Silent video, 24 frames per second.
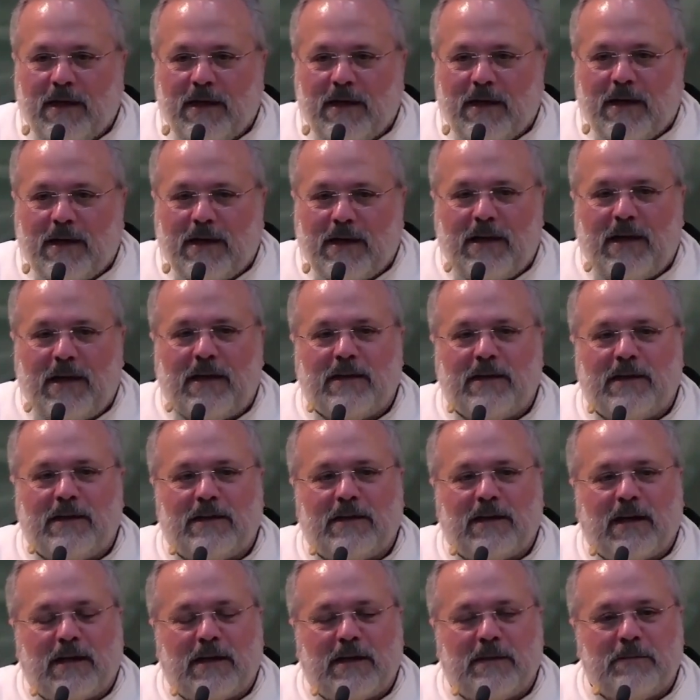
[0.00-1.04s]

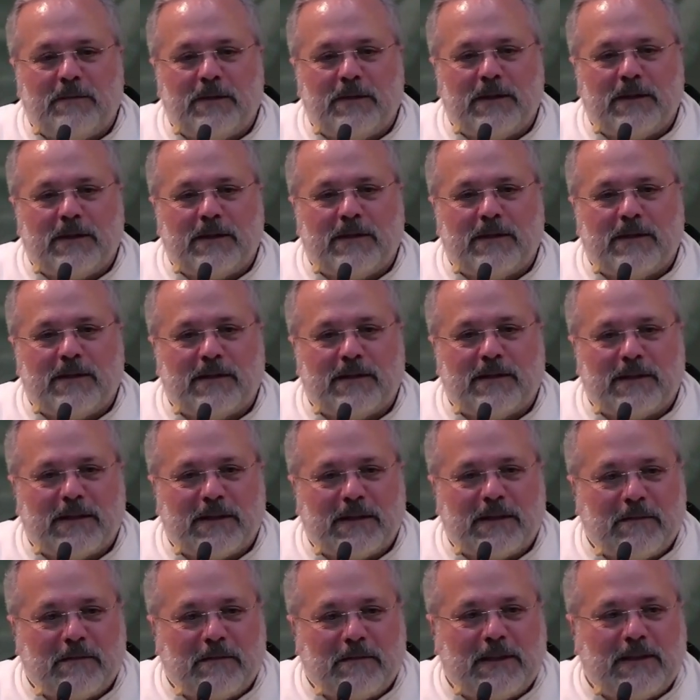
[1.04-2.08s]
الليلة أحبائي
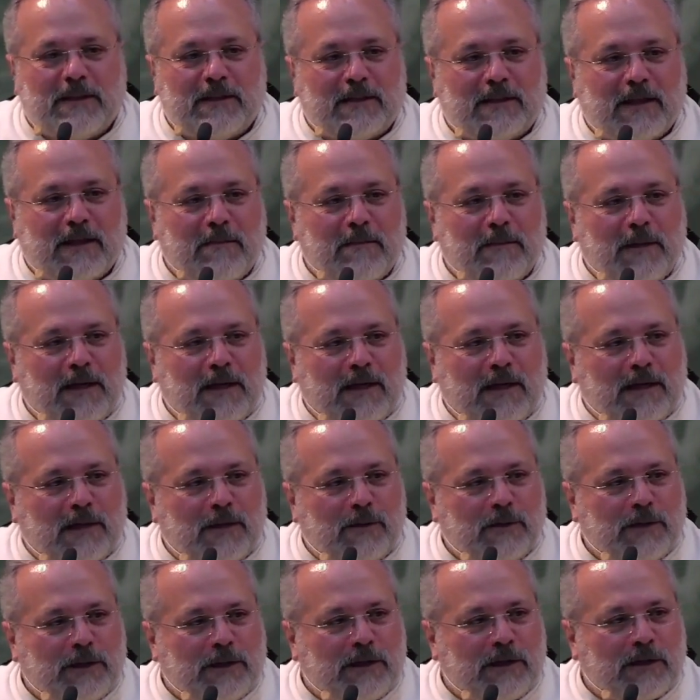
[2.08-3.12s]
بدي أتأمل أنا
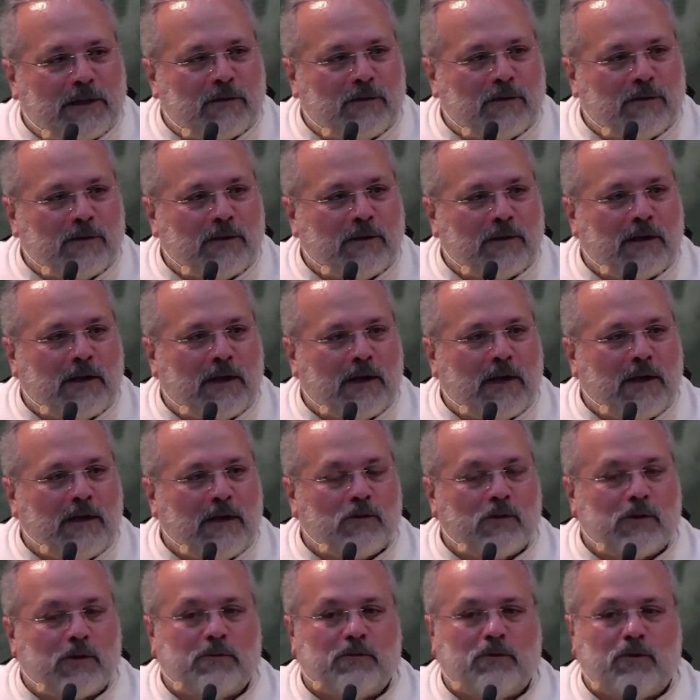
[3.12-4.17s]
وياكم
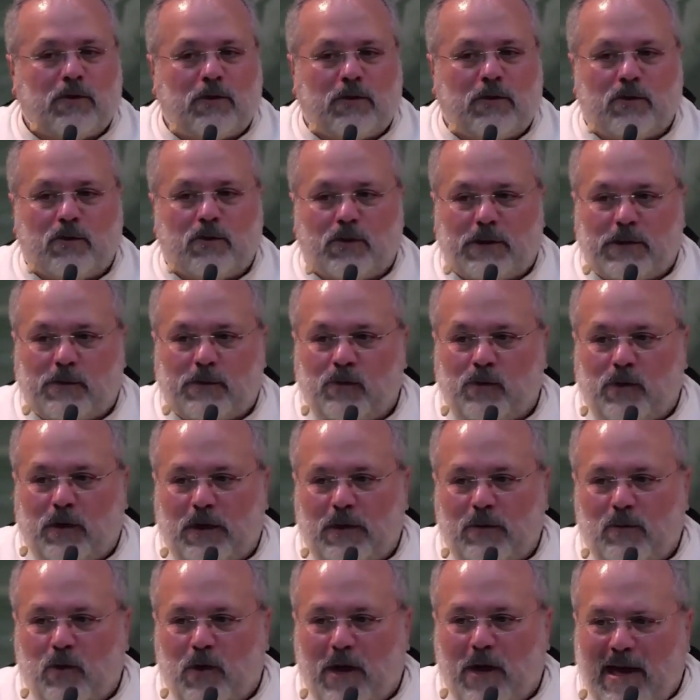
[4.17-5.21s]
هالأسبوع هو أسبوع
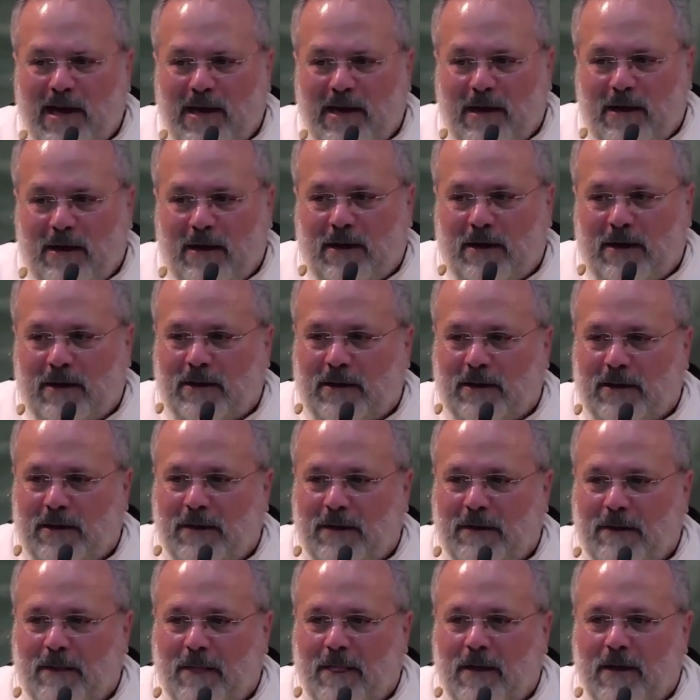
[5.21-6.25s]
المخلع
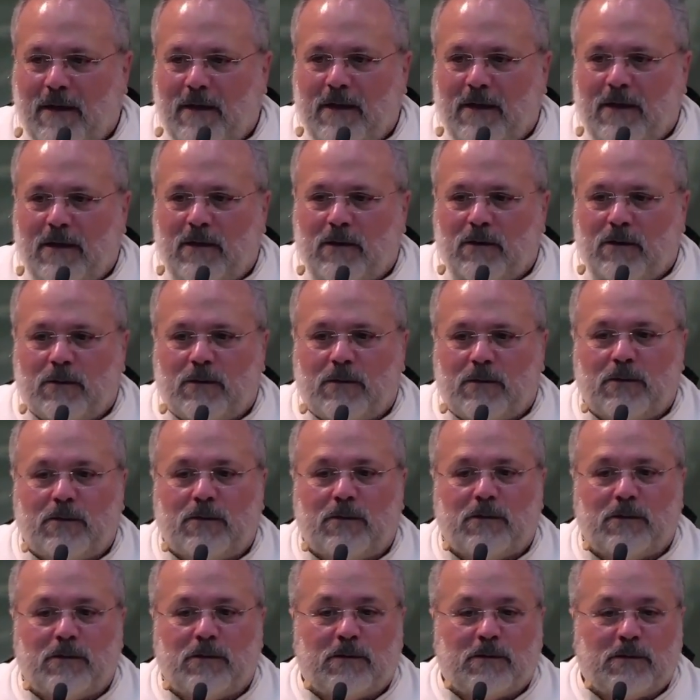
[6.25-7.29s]

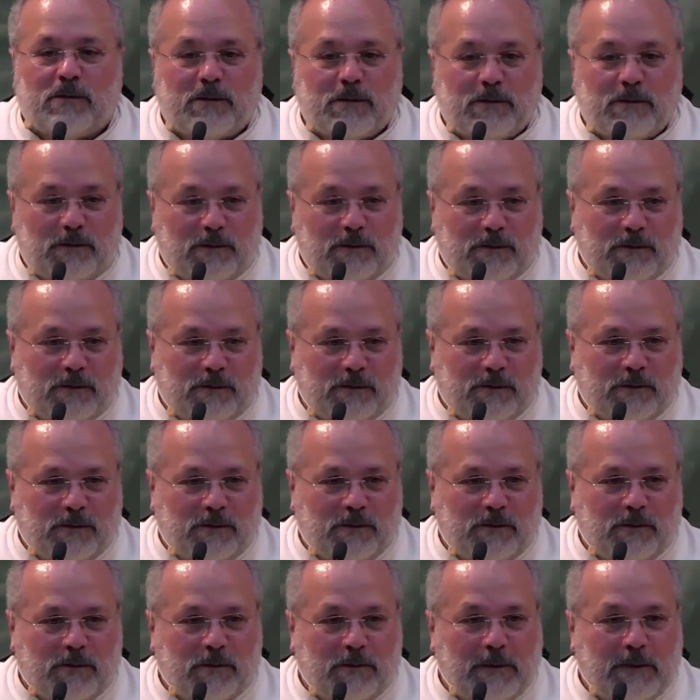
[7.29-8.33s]
وبدنا
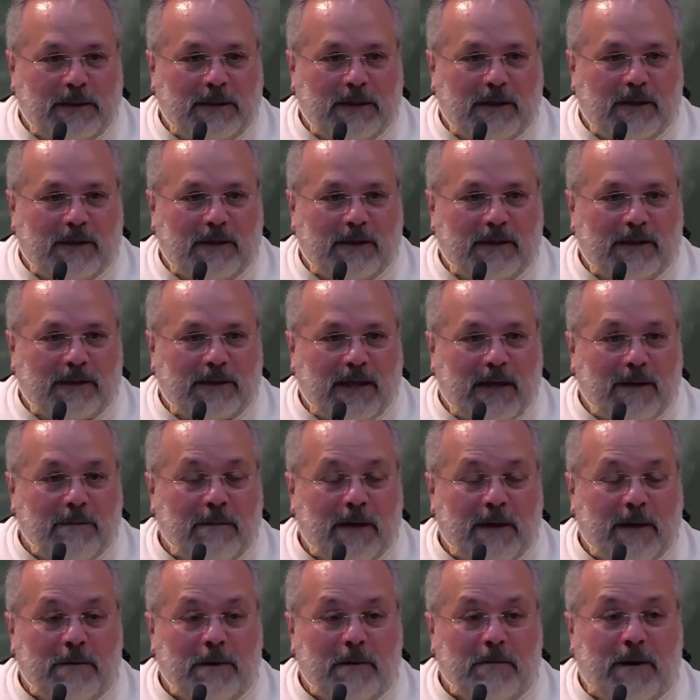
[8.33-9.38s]

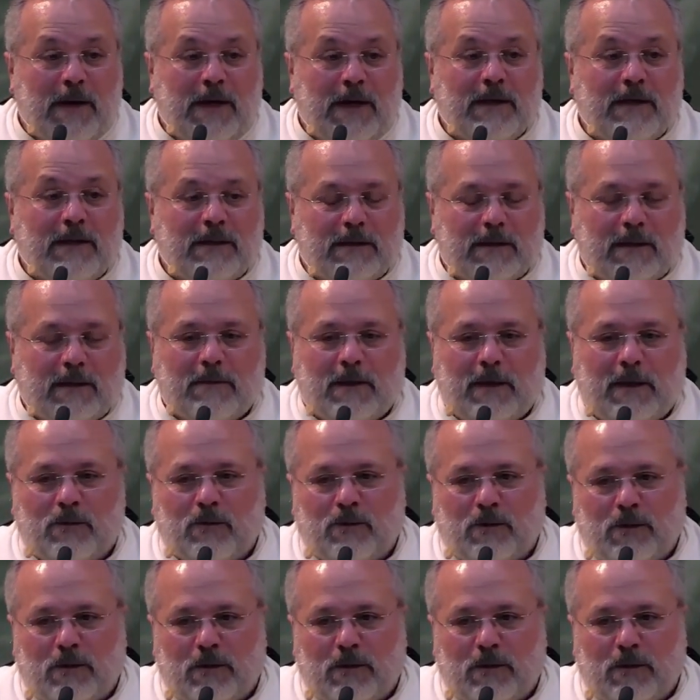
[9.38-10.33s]
نتأمل بالمعاني تبعهم